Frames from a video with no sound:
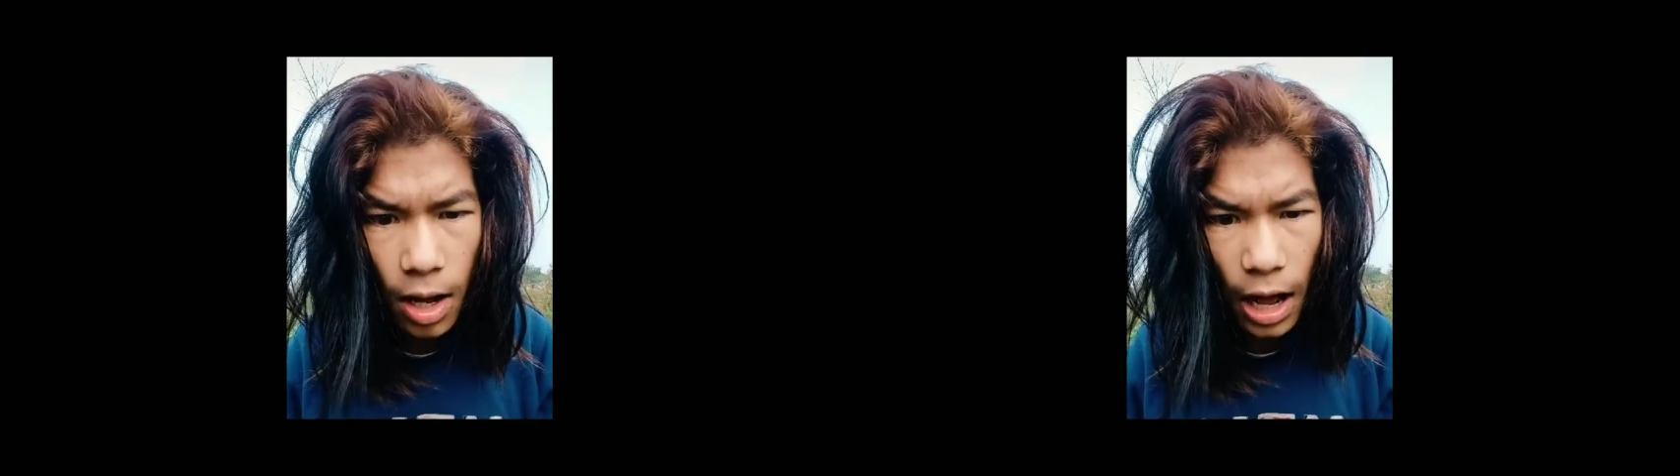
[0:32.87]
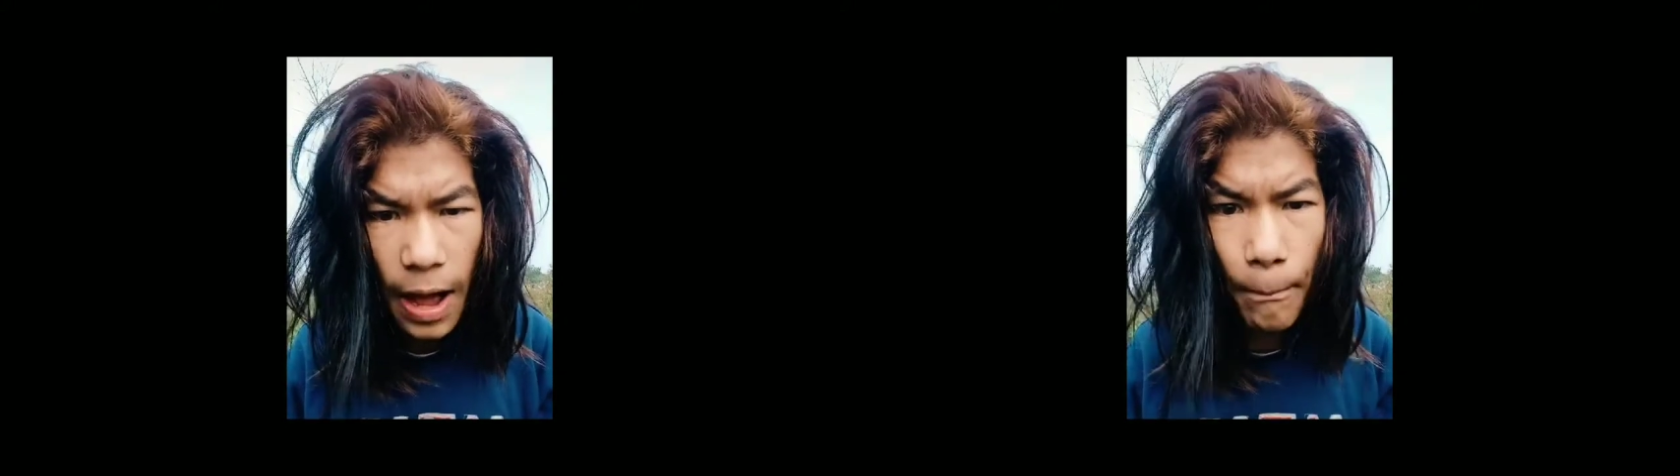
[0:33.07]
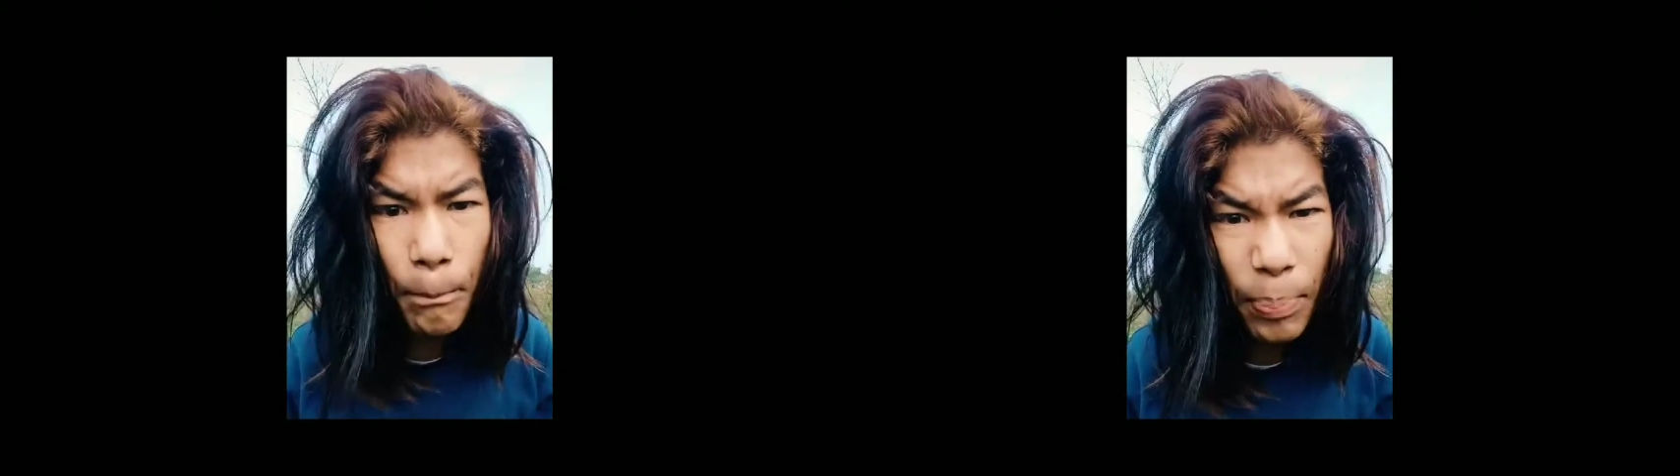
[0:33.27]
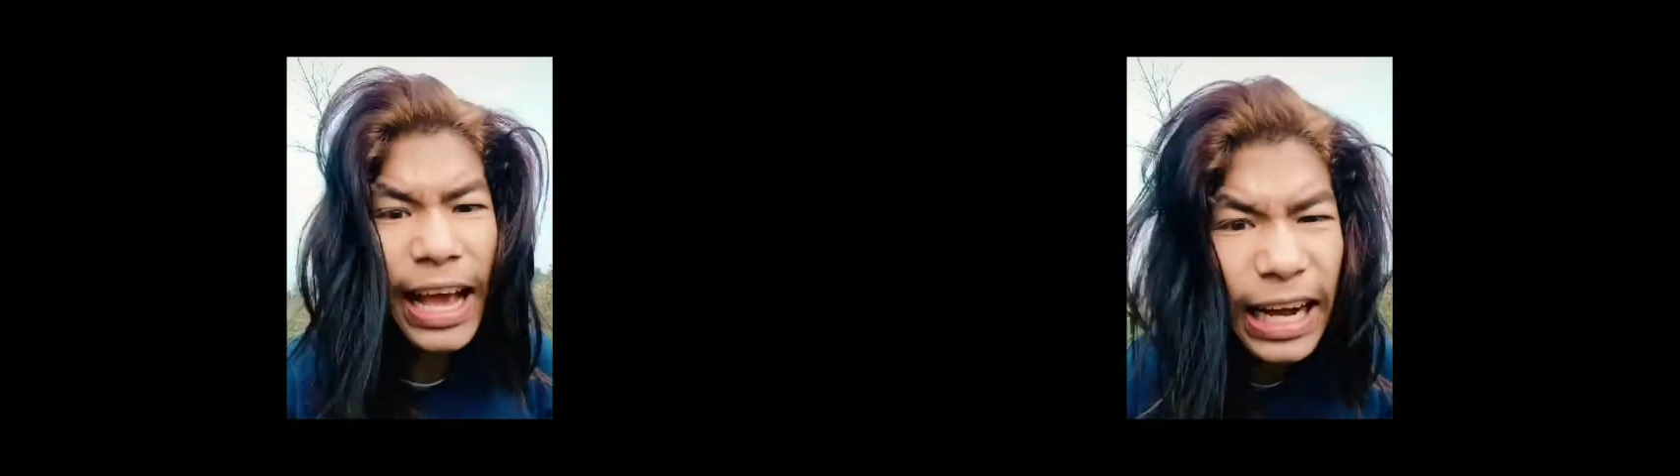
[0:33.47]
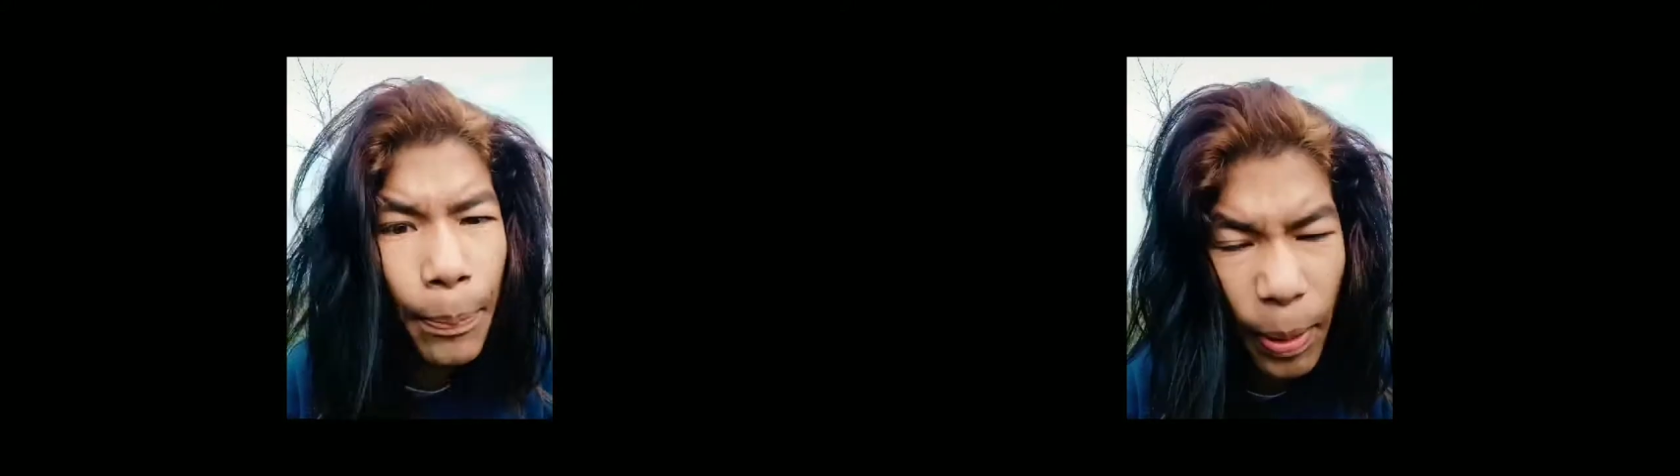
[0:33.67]
हाँ हम पैदा
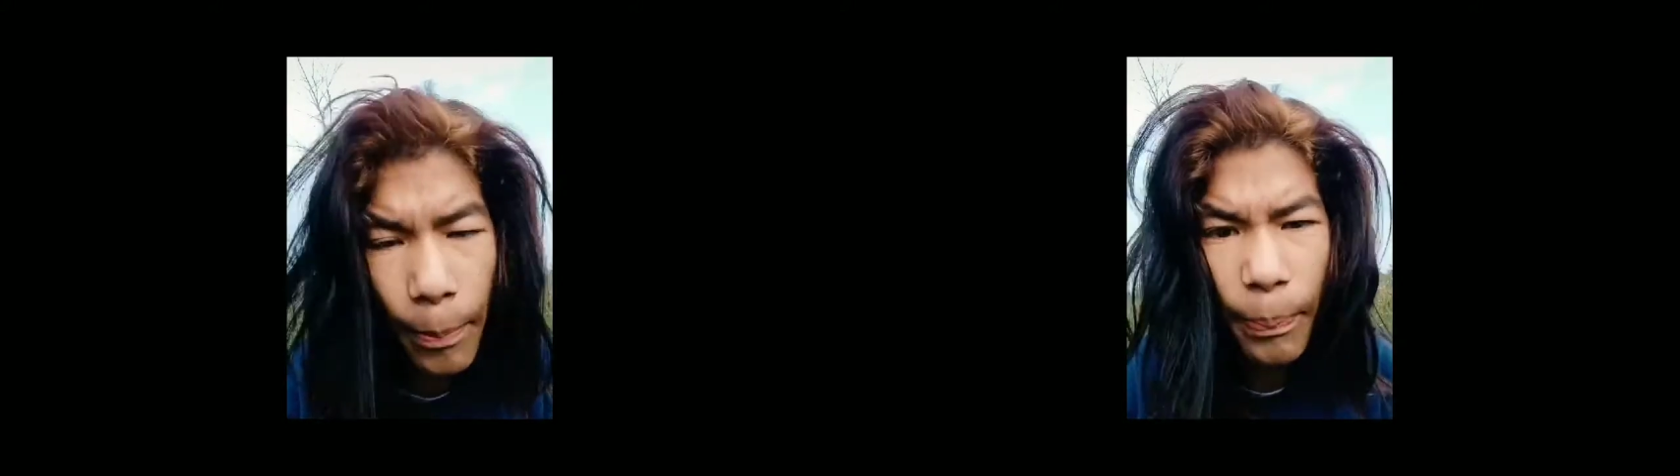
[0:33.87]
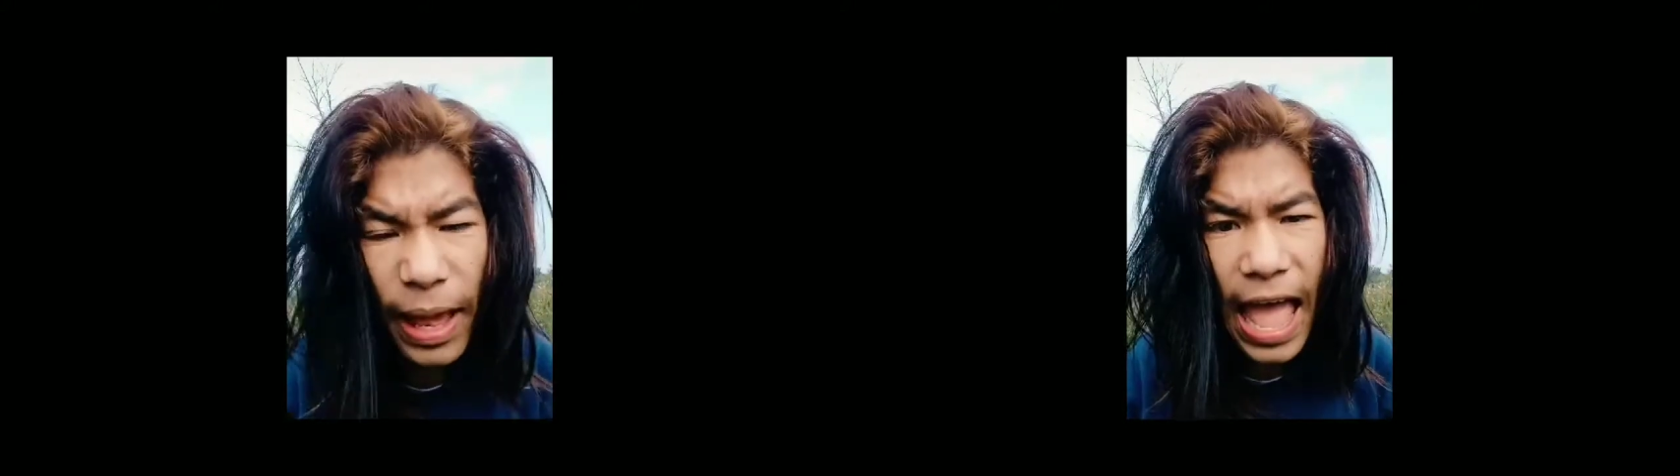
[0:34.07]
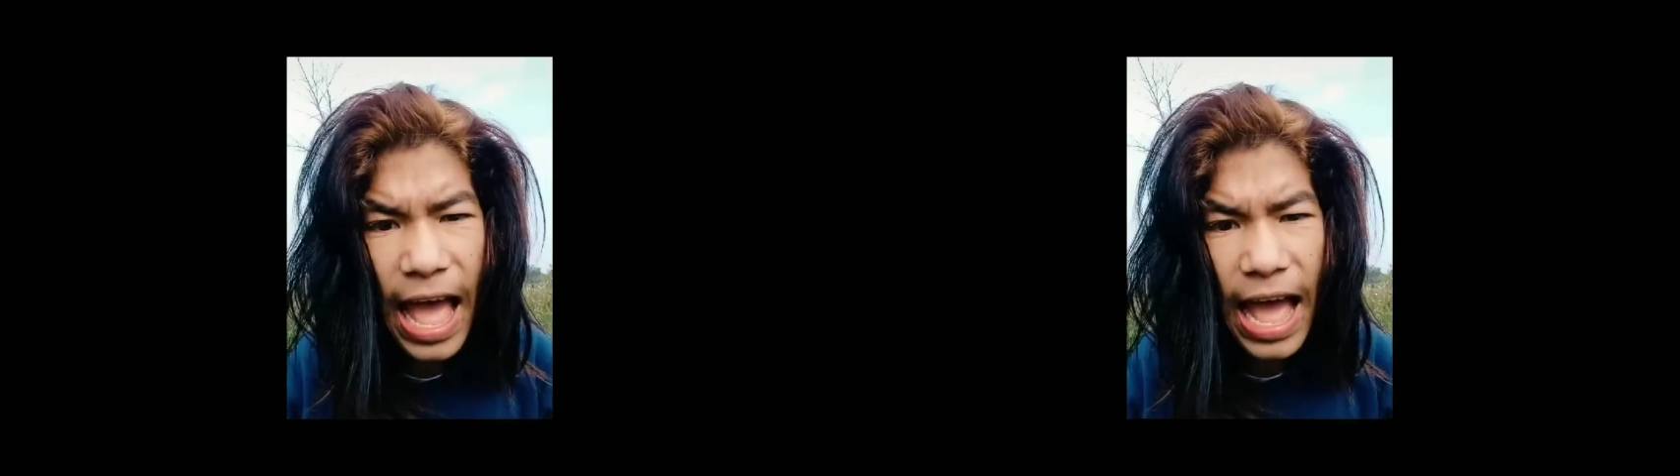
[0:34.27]
करके फैलाया